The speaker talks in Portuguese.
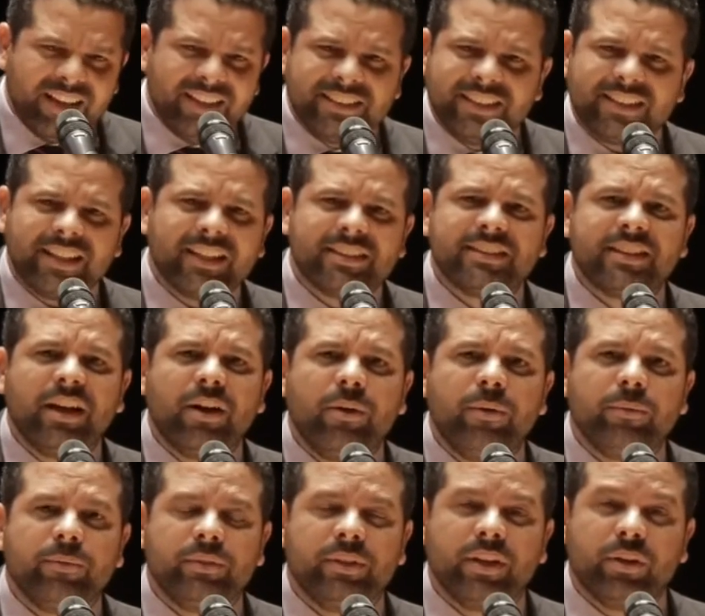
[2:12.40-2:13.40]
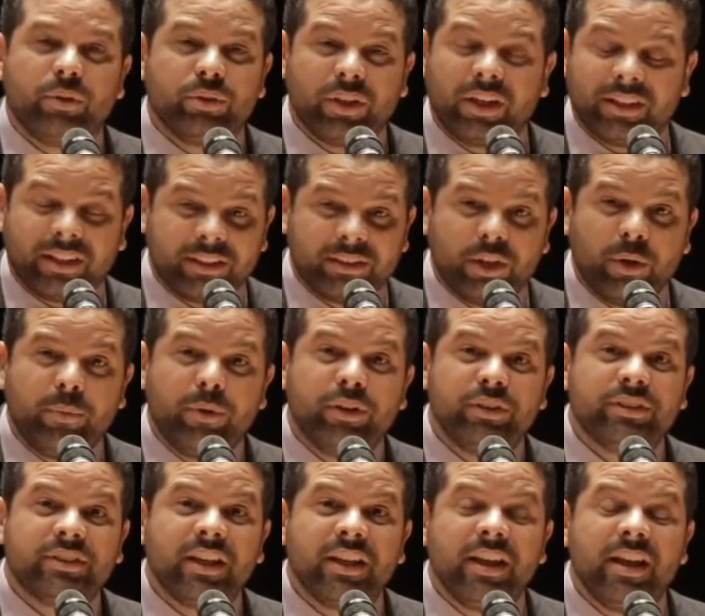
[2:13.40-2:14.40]
licitação, de contratação,
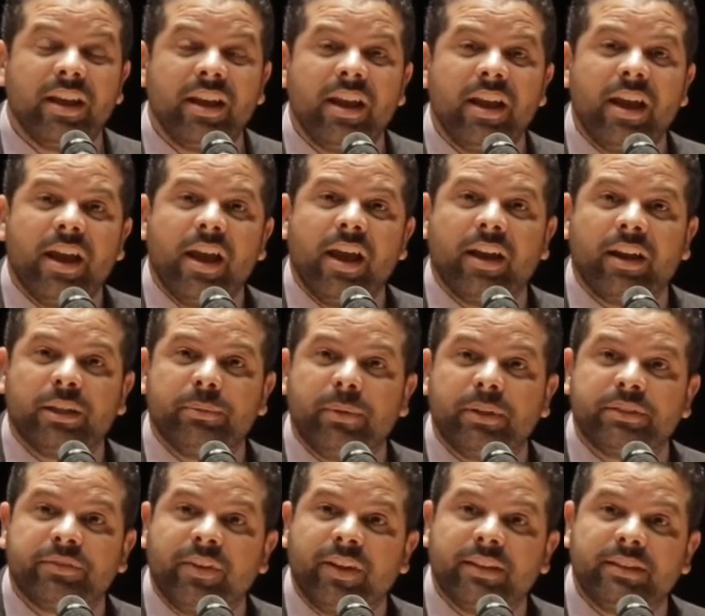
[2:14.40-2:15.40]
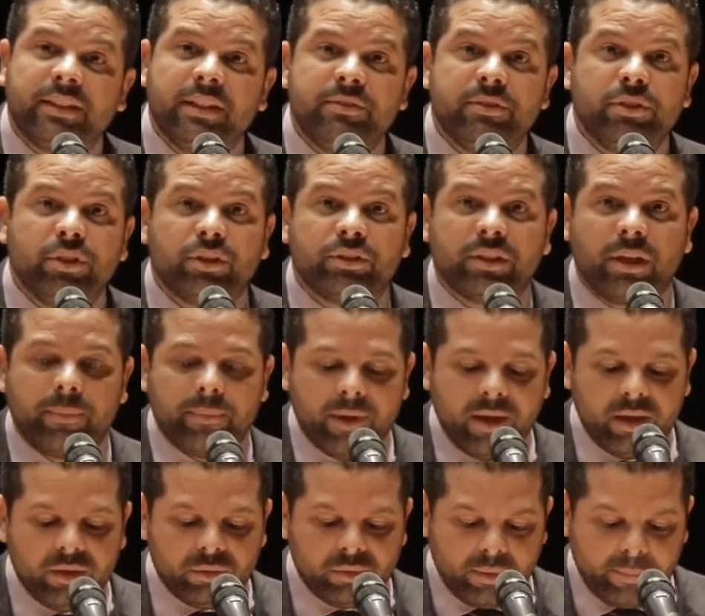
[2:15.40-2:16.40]
melhor dizer, regras mais flexíveis de
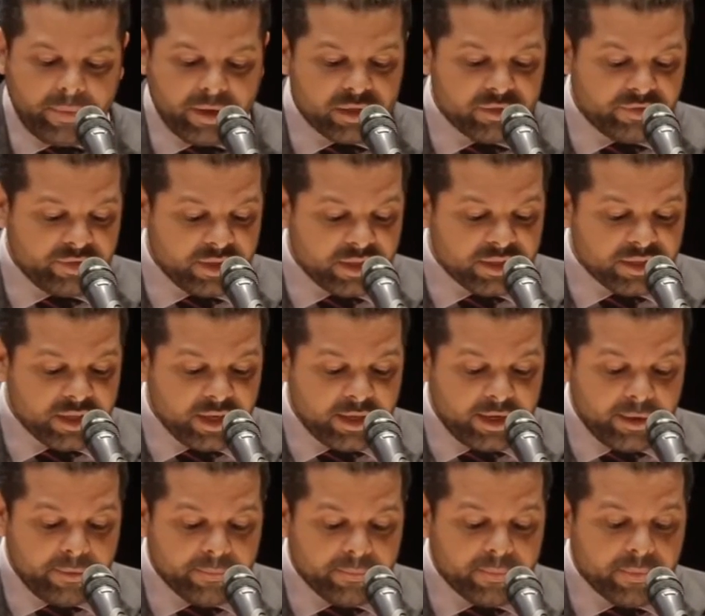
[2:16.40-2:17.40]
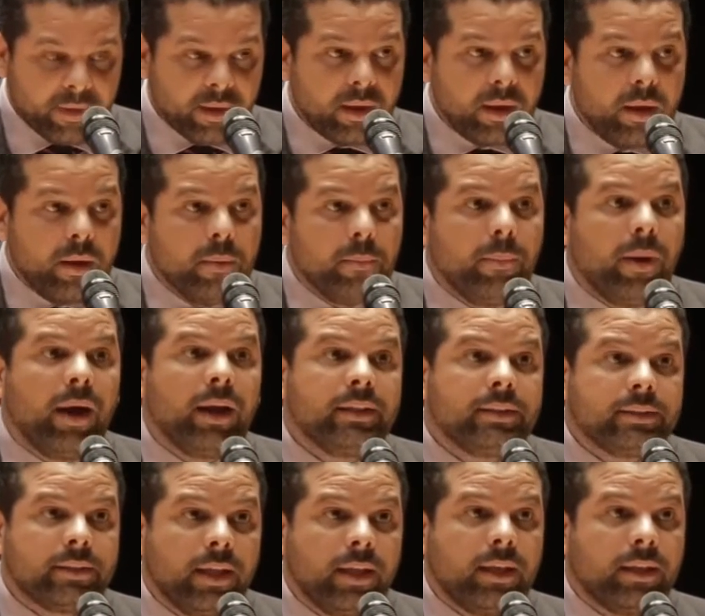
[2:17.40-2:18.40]
orçamento, a parte financeira,
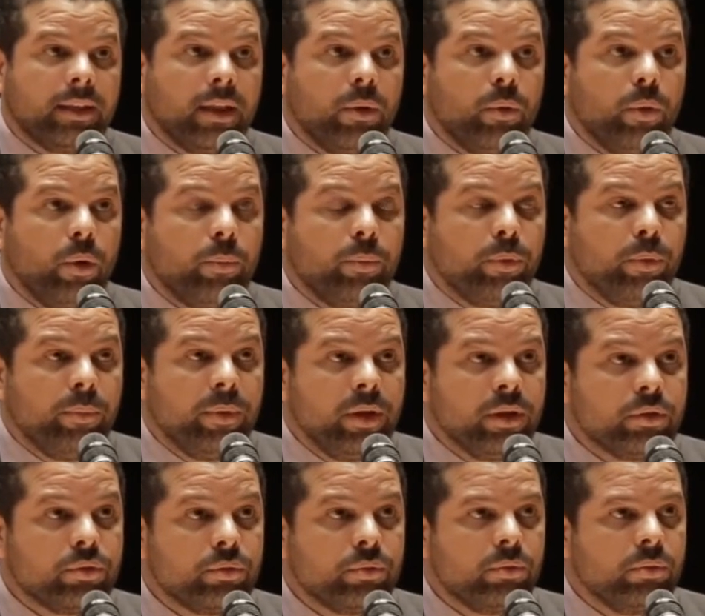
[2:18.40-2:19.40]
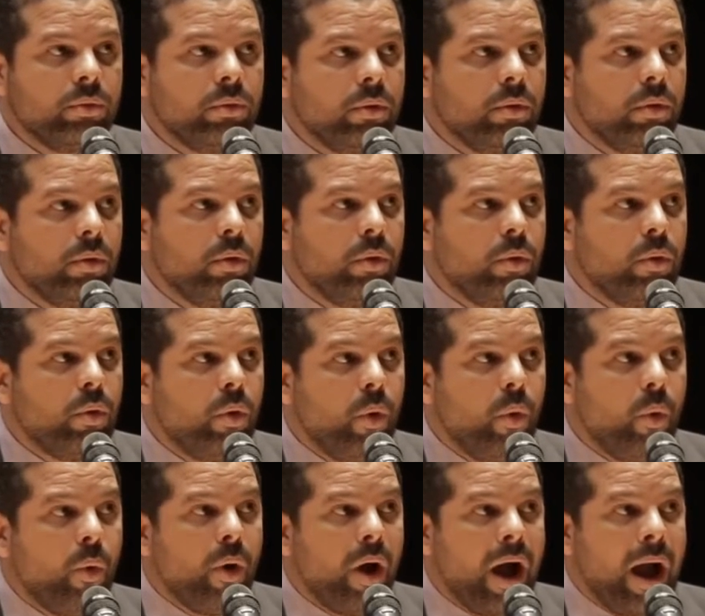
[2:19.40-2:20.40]
mas tem que ter um compromisso
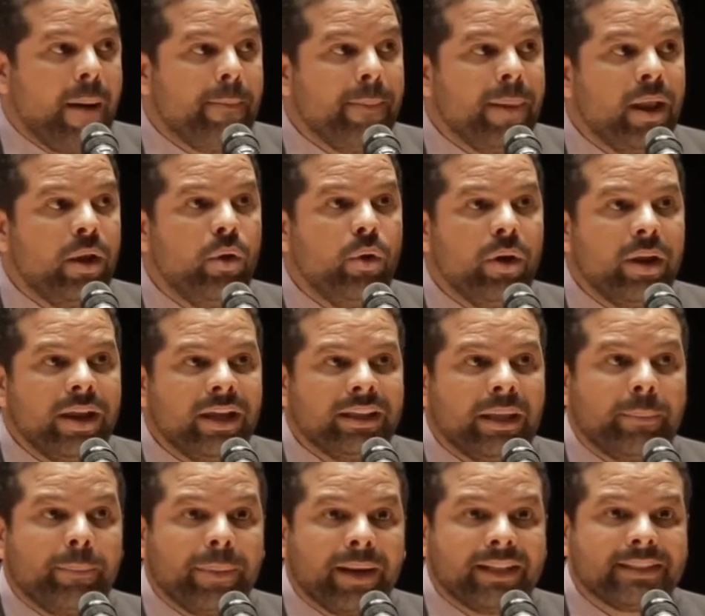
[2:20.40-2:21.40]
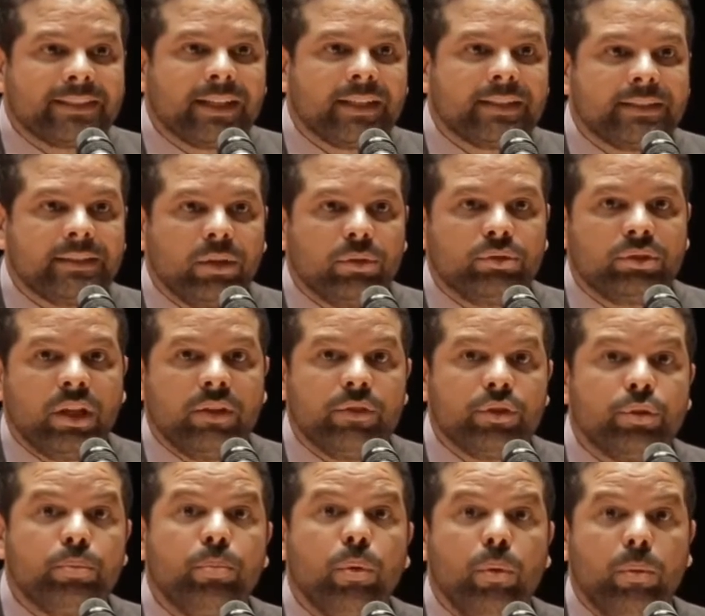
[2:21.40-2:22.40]
com a melhoria da prestação do
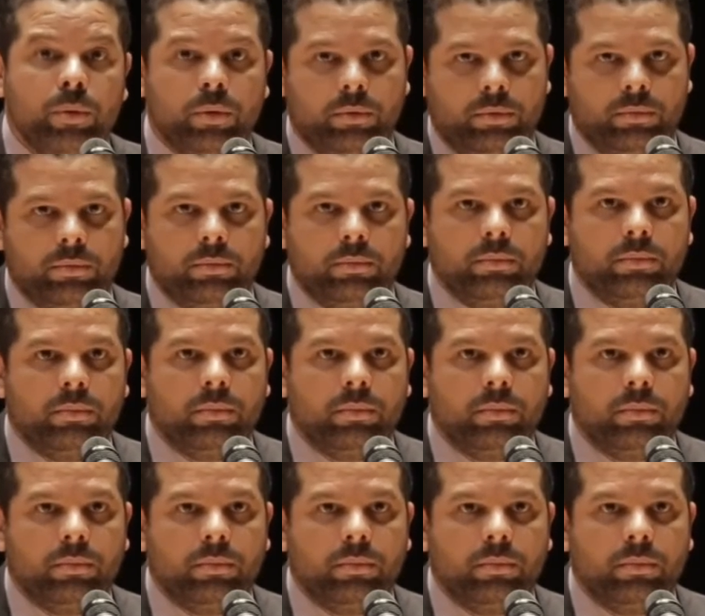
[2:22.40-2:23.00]
serviço público